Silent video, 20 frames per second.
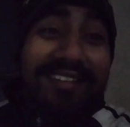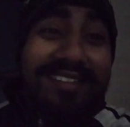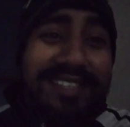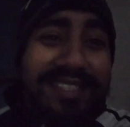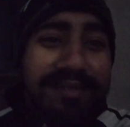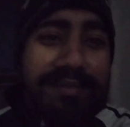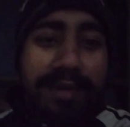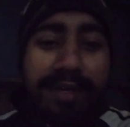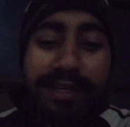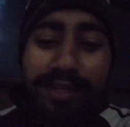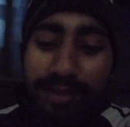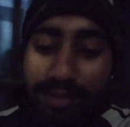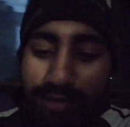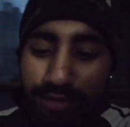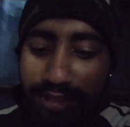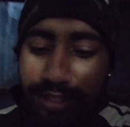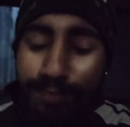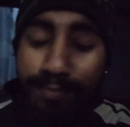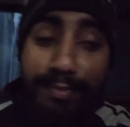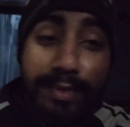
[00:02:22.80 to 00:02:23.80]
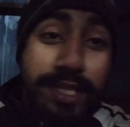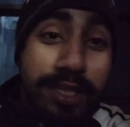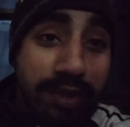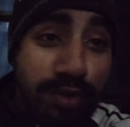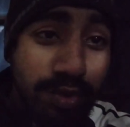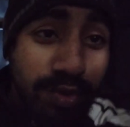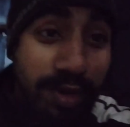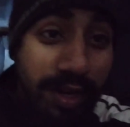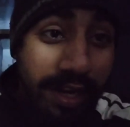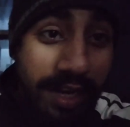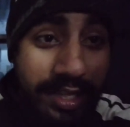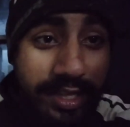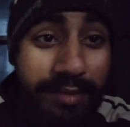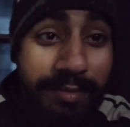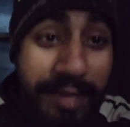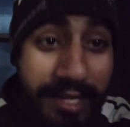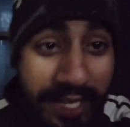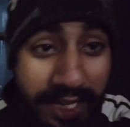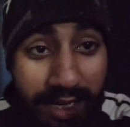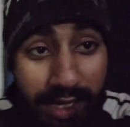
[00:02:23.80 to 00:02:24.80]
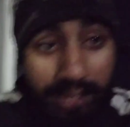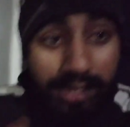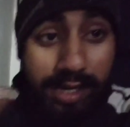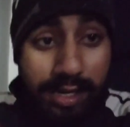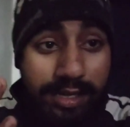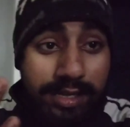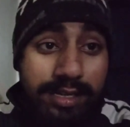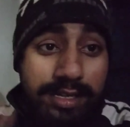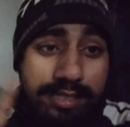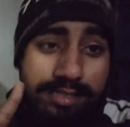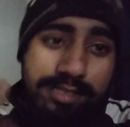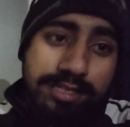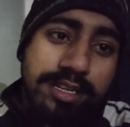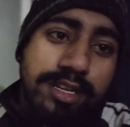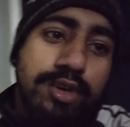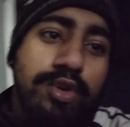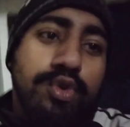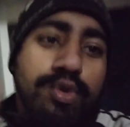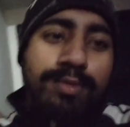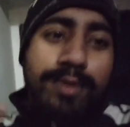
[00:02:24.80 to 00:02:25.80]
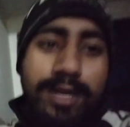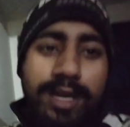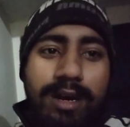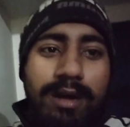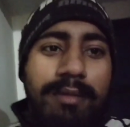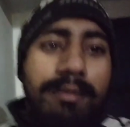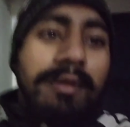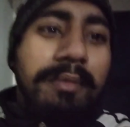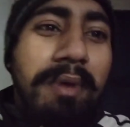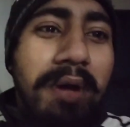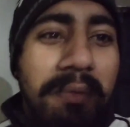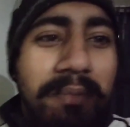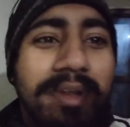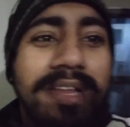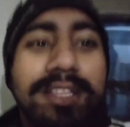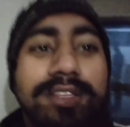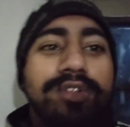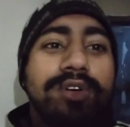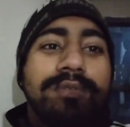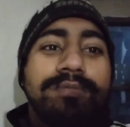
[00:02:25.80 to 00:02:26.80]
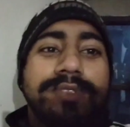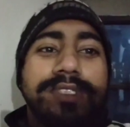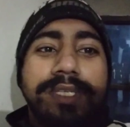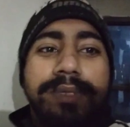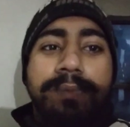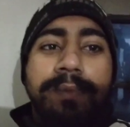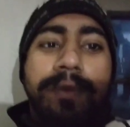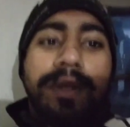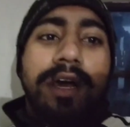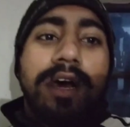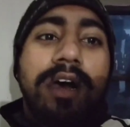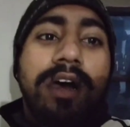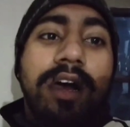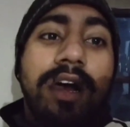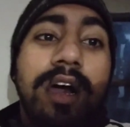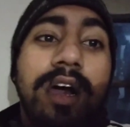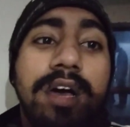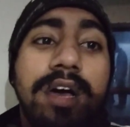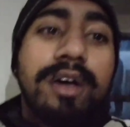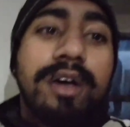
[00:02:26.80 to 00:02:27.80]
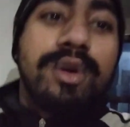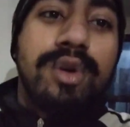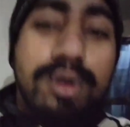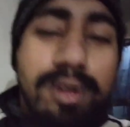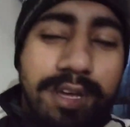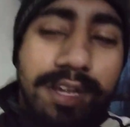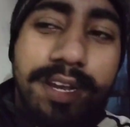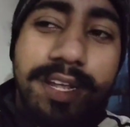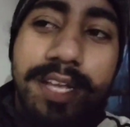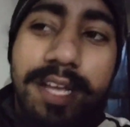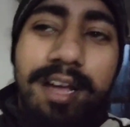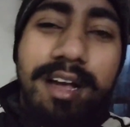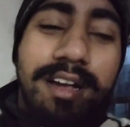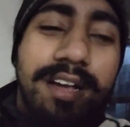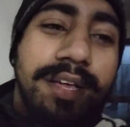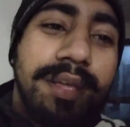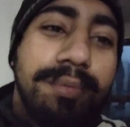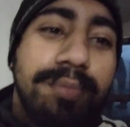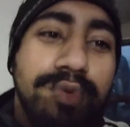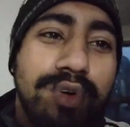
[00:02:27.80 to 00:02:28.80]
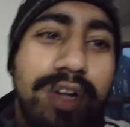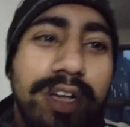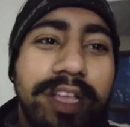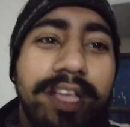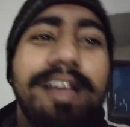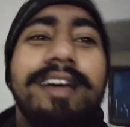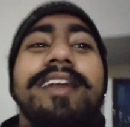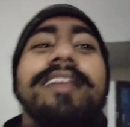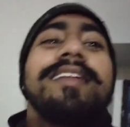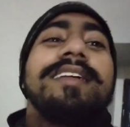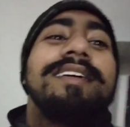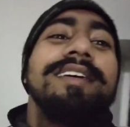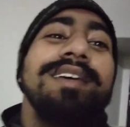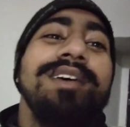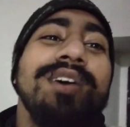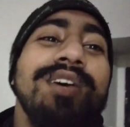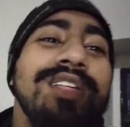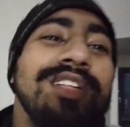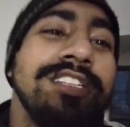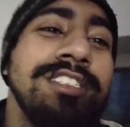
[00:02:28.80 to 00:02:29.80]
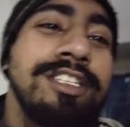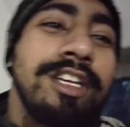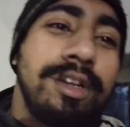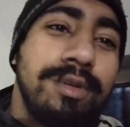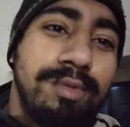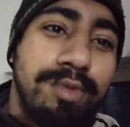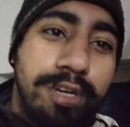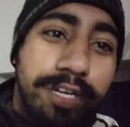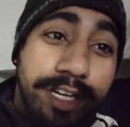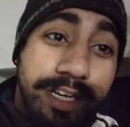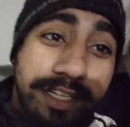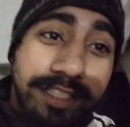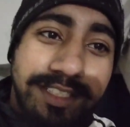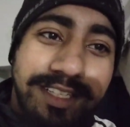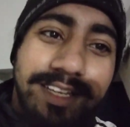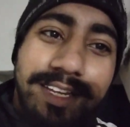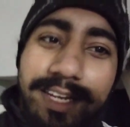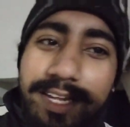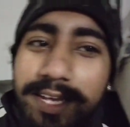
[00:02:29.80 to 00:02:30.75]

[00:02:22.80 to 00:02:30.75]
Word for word: हाँ जी भैया तो जिम में तो रखा था भैया उबड़ खाबड़ मामला तो हम जिम ना रुक करके आ गए बुआ के घर चलो बुआ के घर चल